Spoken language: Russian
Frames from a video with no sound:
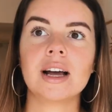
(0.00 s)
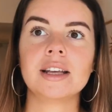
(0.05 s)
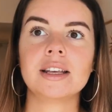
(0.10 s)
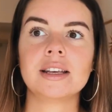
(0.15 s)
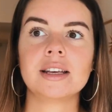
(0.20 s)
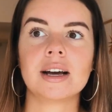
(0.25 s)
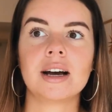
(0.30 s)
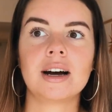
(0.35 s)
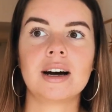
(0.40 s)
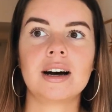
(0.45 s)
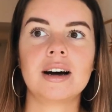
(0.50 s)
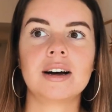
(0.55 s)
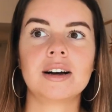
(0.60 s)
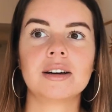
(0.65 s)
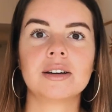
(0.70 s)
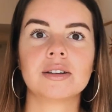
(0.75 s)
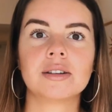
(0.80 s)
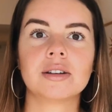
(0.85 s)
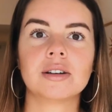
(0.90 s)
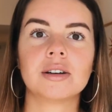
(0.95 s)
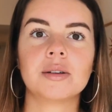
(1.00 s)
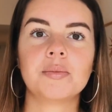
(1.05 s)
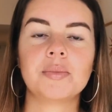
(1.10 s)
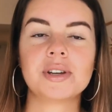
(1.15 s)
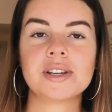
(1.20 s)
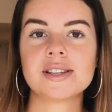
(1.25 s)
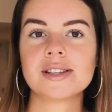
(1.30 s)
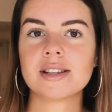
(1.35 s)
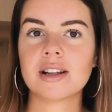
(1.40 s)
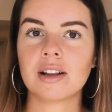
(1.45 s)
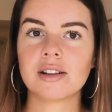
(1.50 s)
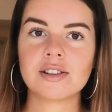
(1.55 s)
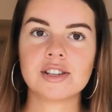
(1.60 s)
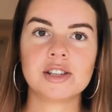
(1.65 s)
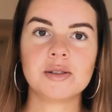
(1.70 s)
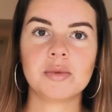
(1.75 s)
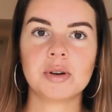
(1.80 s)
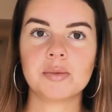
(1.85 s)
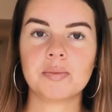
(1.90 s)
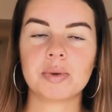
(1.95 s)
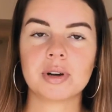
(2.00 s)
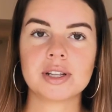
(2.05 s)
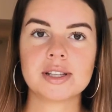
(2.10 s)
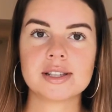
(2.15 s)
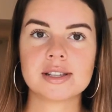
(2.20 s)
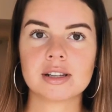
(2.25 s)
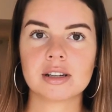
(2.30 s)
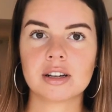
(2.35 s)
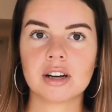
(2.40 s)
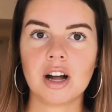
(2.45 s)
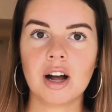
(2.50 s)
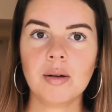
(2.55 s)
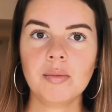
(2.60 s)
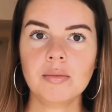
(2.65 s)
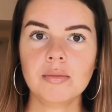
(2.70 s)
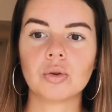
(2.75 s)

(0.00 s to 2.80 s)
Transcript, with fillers: я э, перестала снимать про Инстаграм,